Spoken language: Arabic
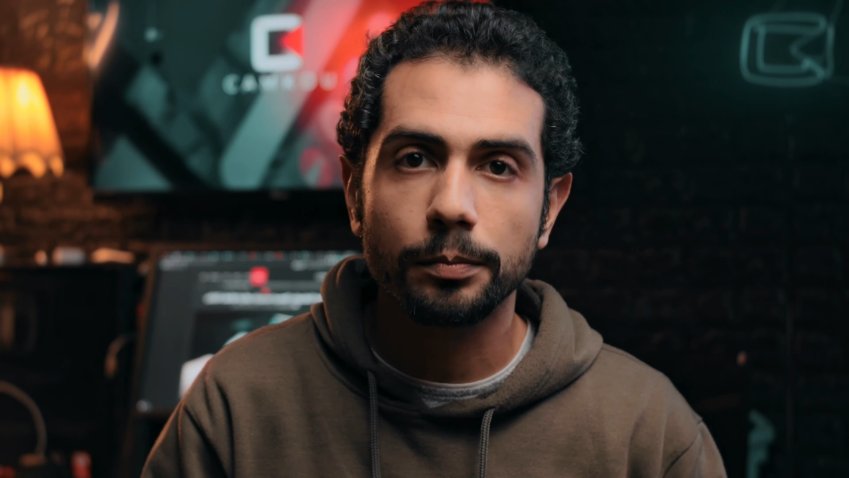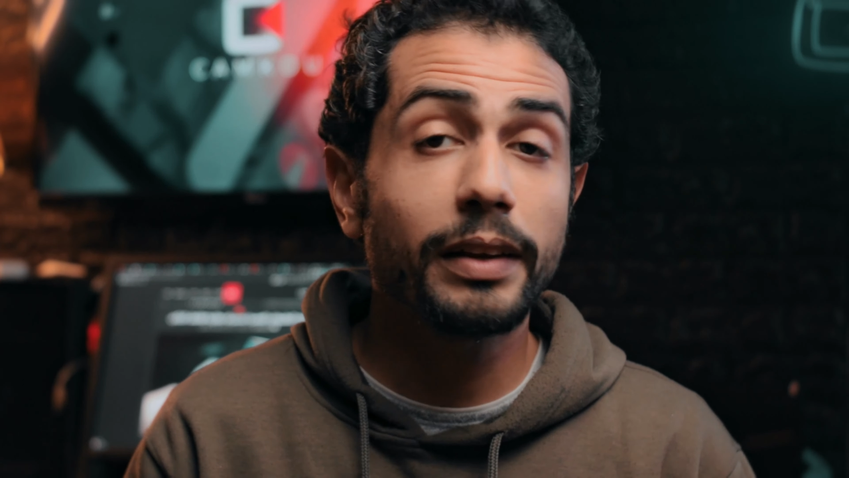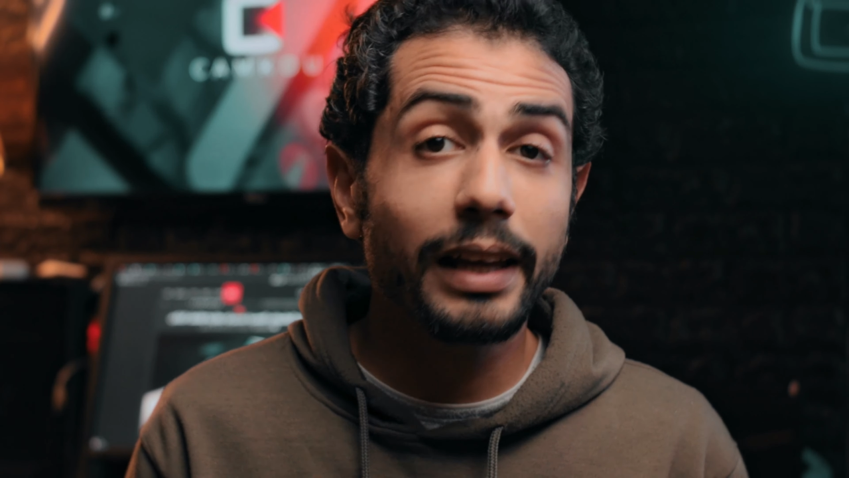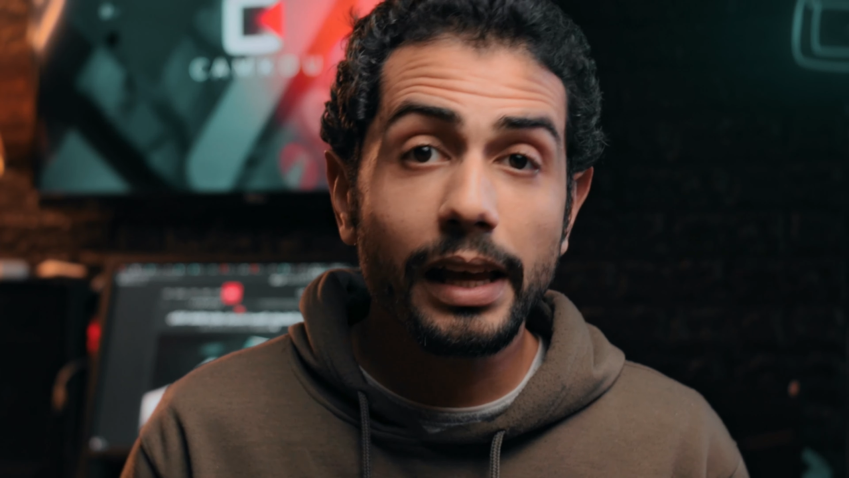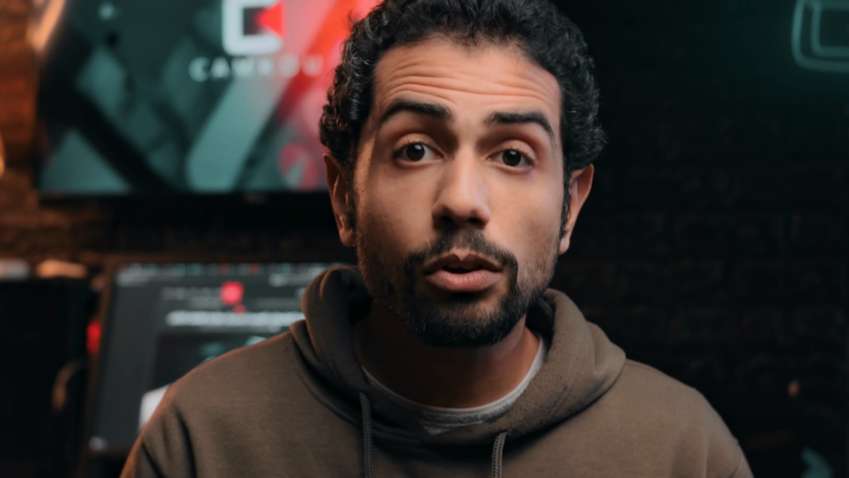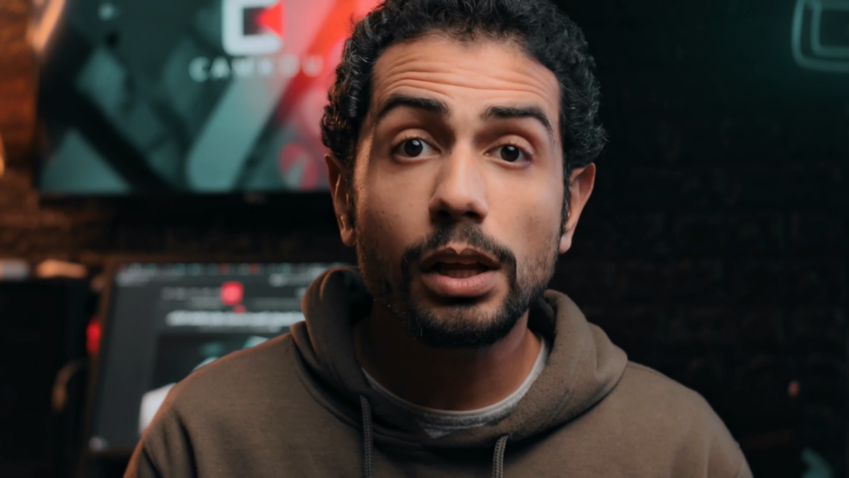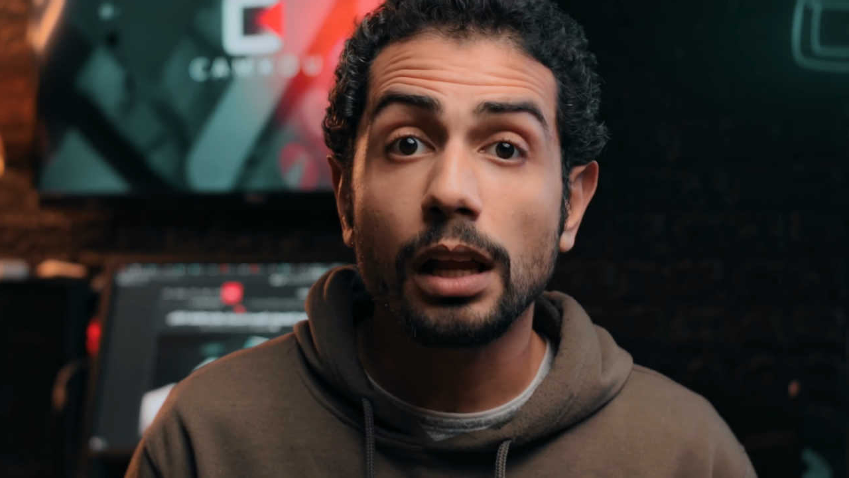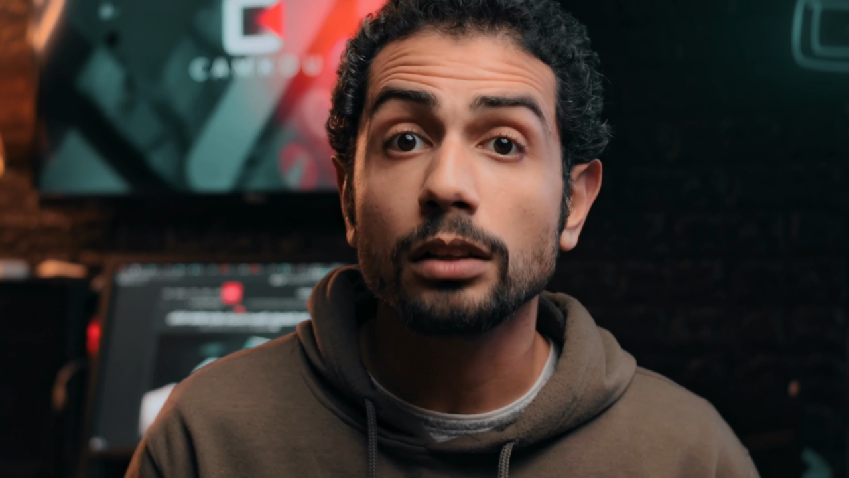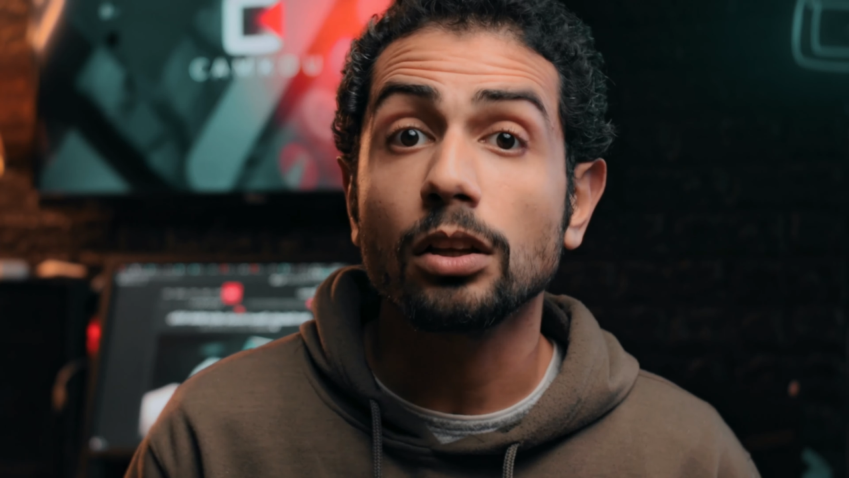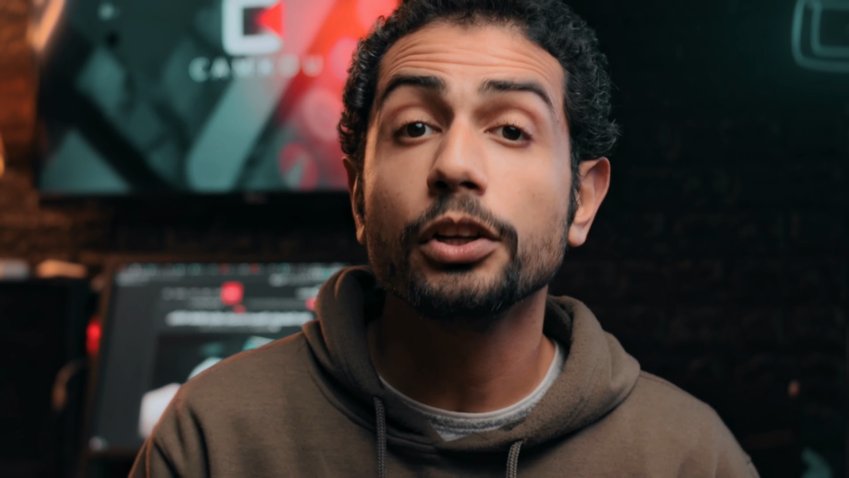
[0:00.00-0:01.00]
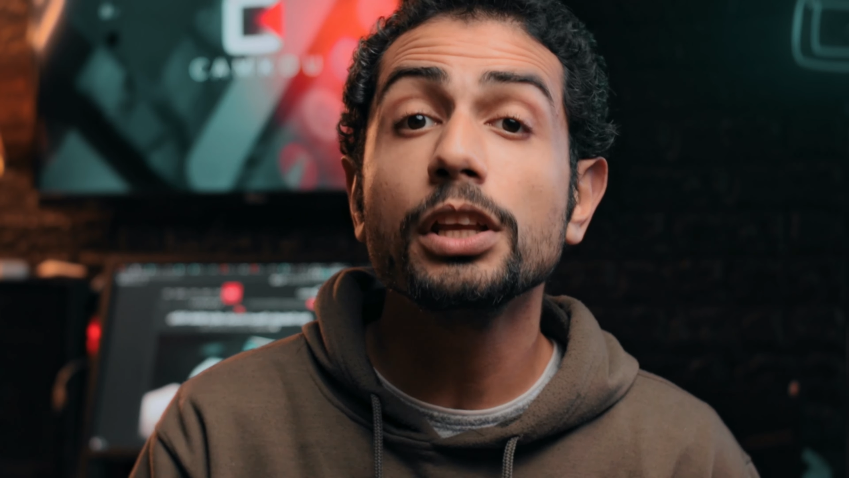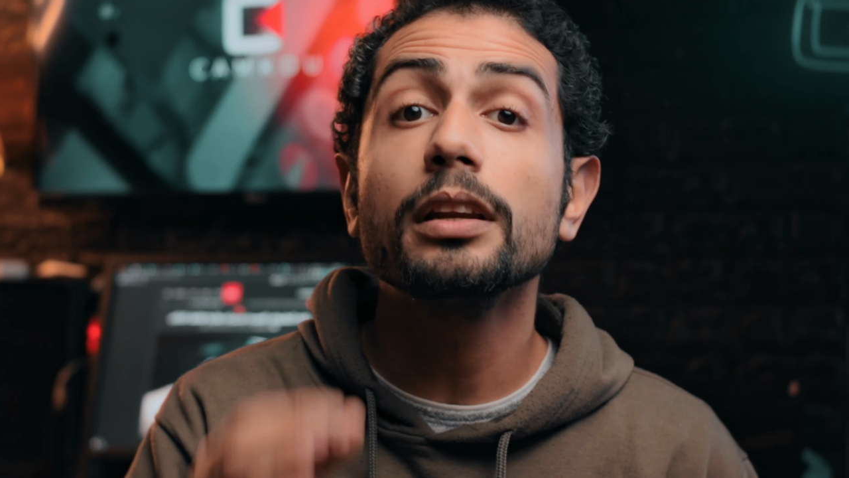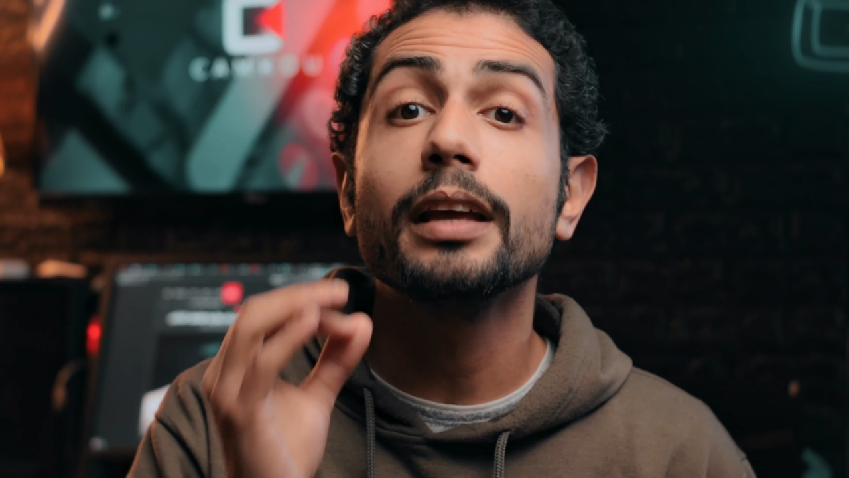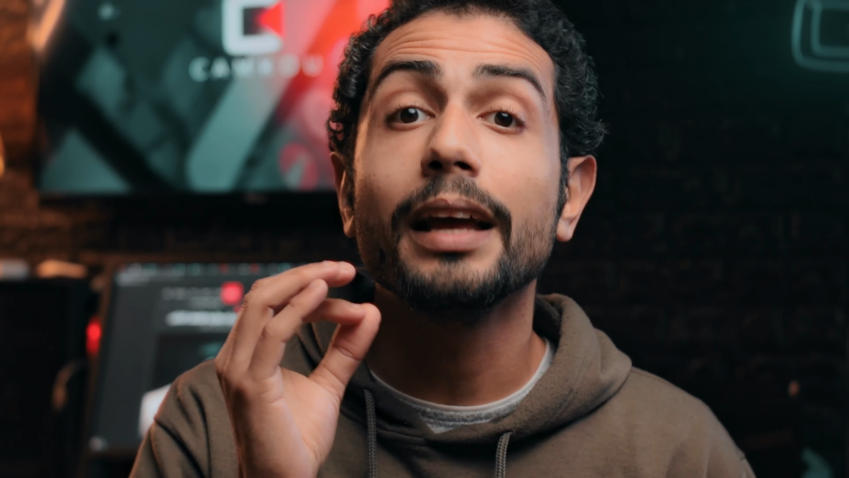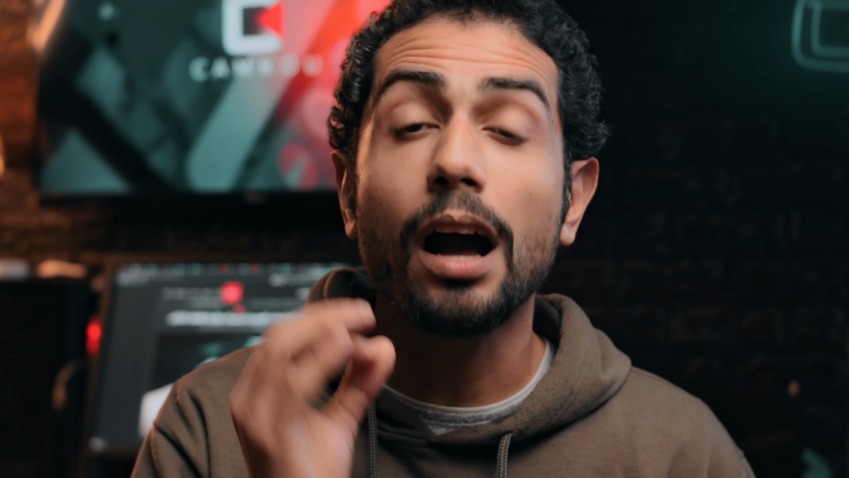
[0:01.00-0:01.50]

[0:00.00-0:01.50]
فانا جاي اقولك على تقرير